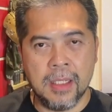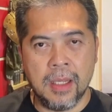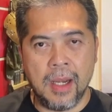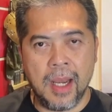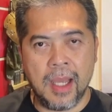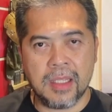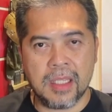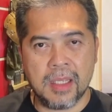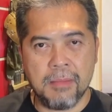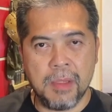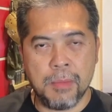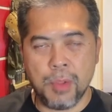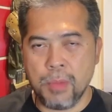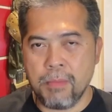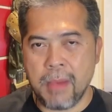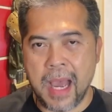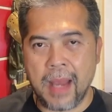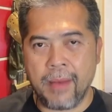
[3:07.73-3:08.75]
และจะมีบท
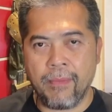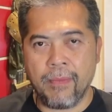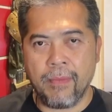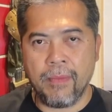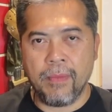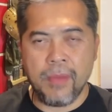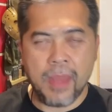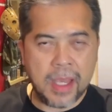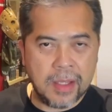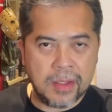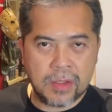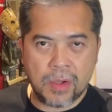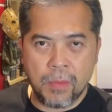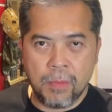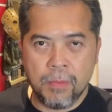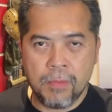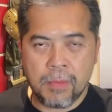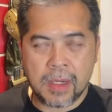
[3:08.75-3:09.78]
บาทได้ส
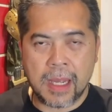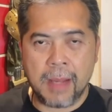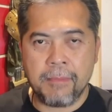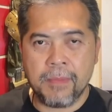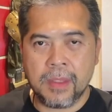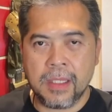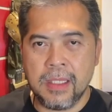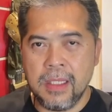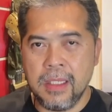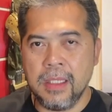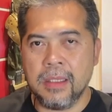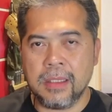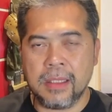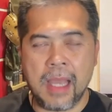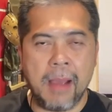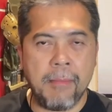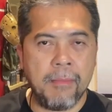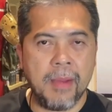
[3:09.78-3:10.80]
มกับที่
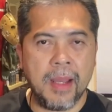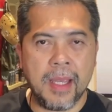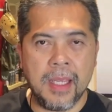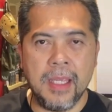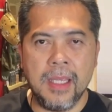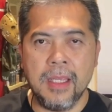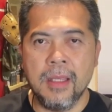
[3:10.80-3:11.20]
ทำให้